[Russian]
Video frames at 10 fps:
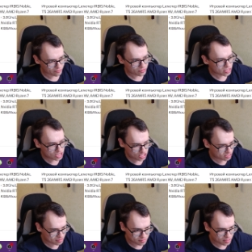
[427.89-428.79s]

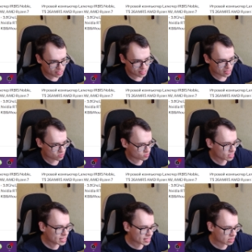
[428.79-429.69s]
Внешне, не знаю.
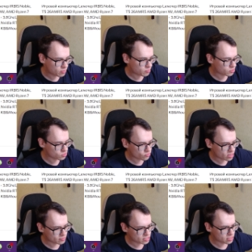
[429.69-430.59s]
Как по
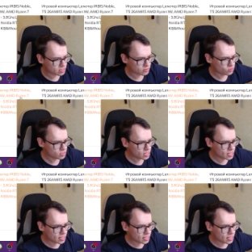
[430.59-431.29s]
продуваемости и того.